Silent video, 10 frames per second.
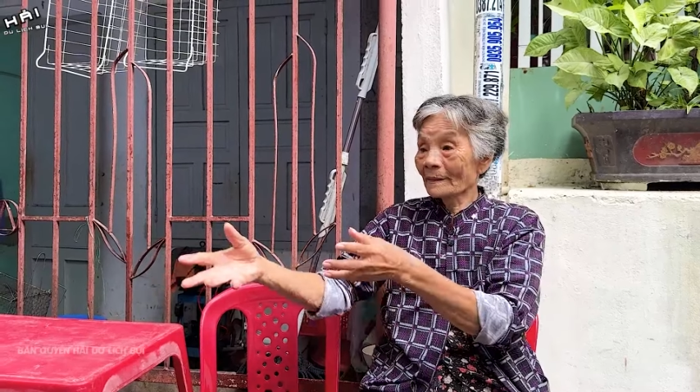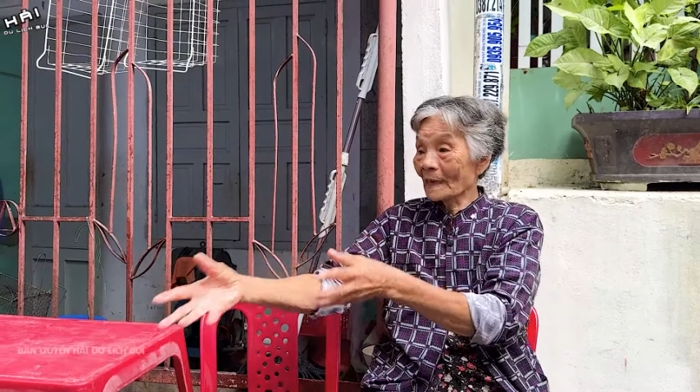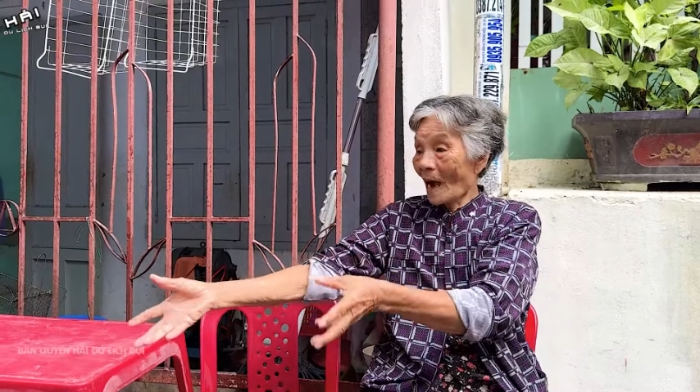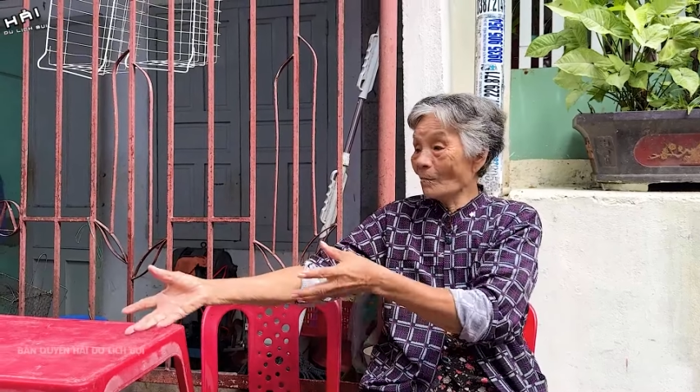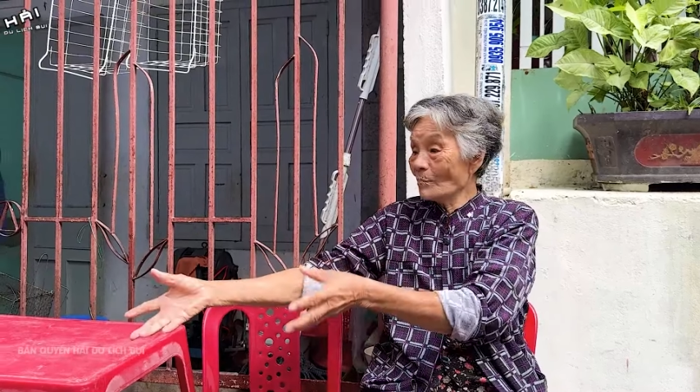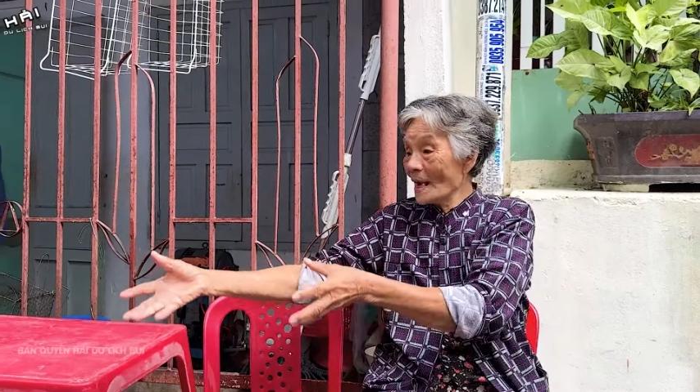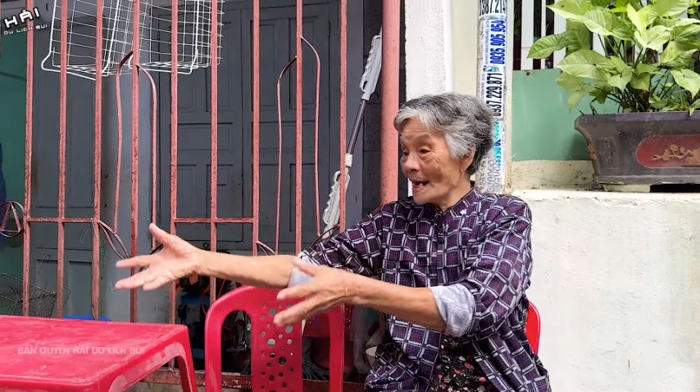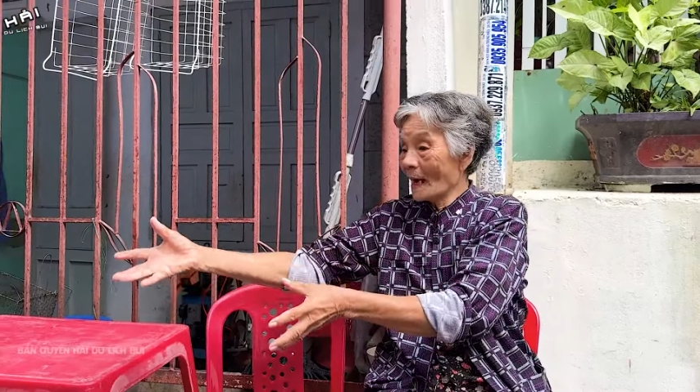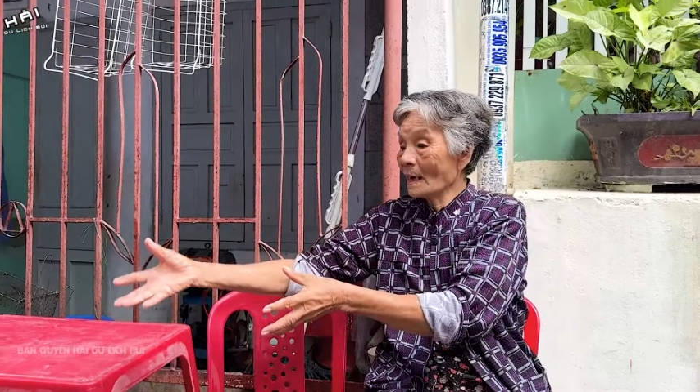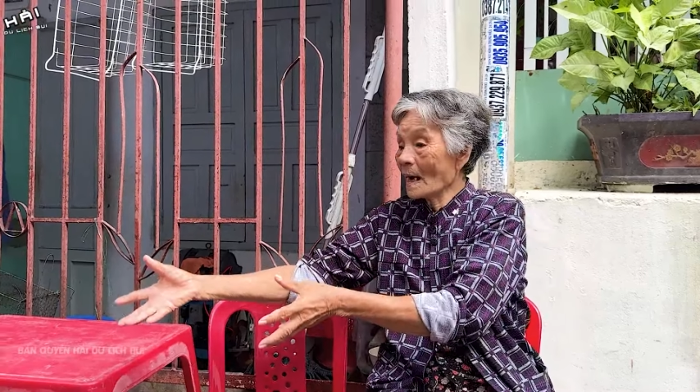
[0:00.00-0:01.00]
ông đi
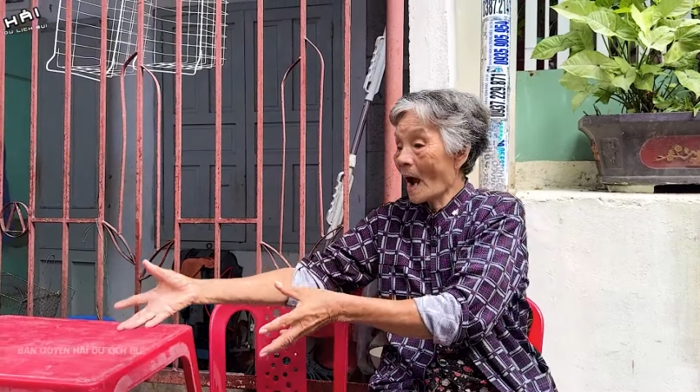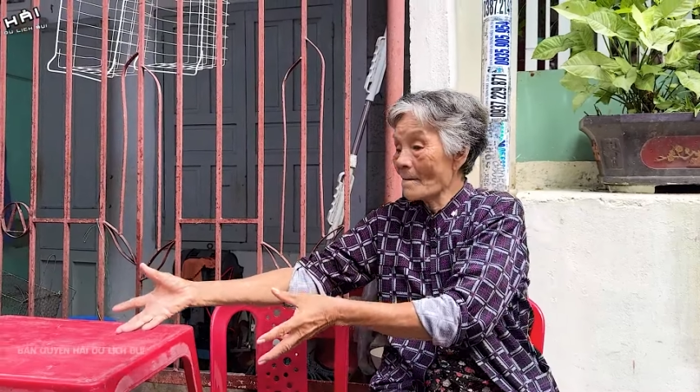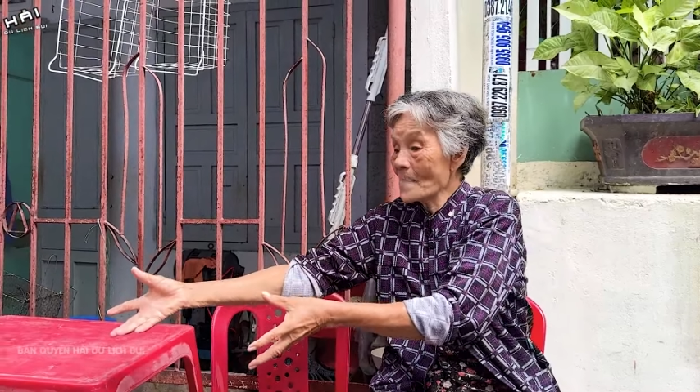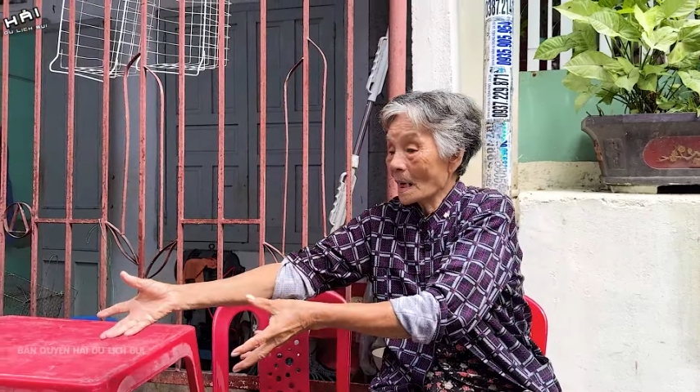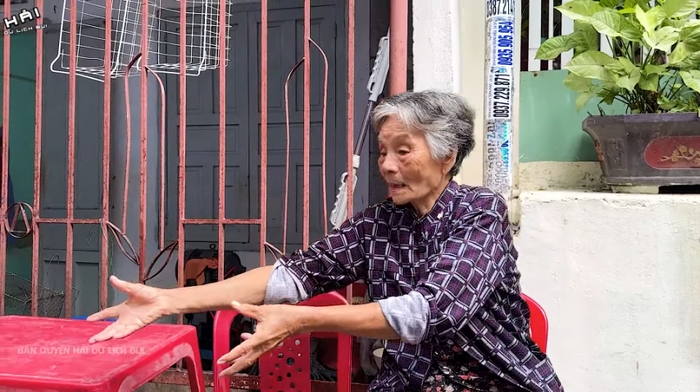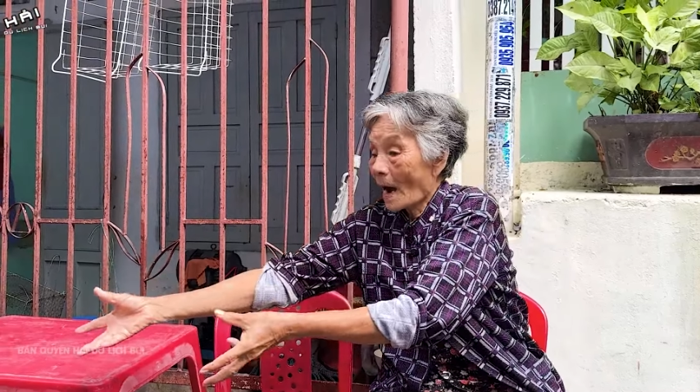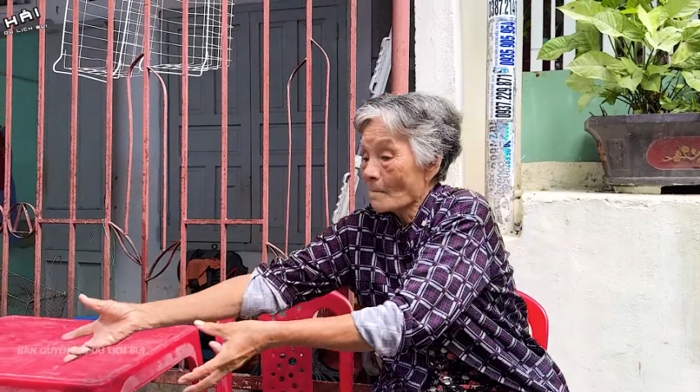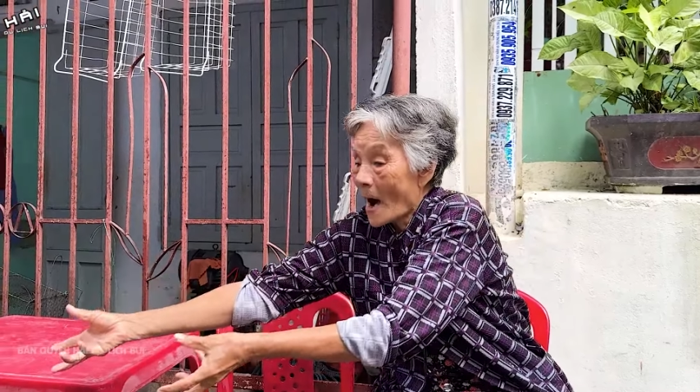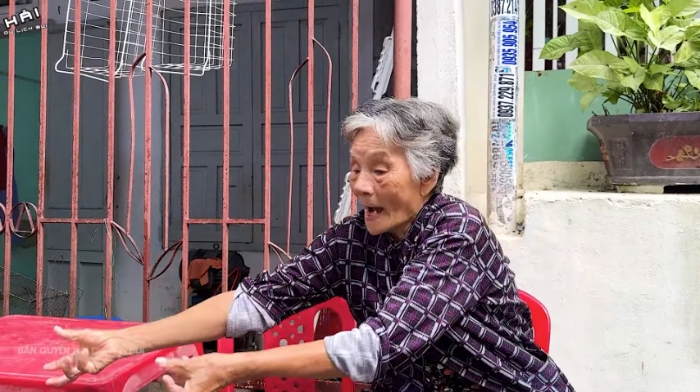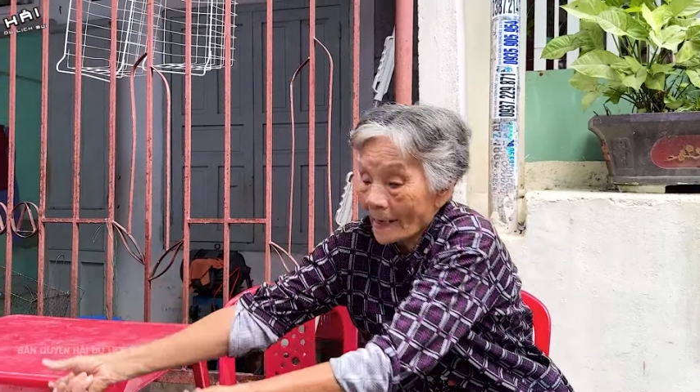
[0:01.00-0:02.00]
làm cả mặt cầm hai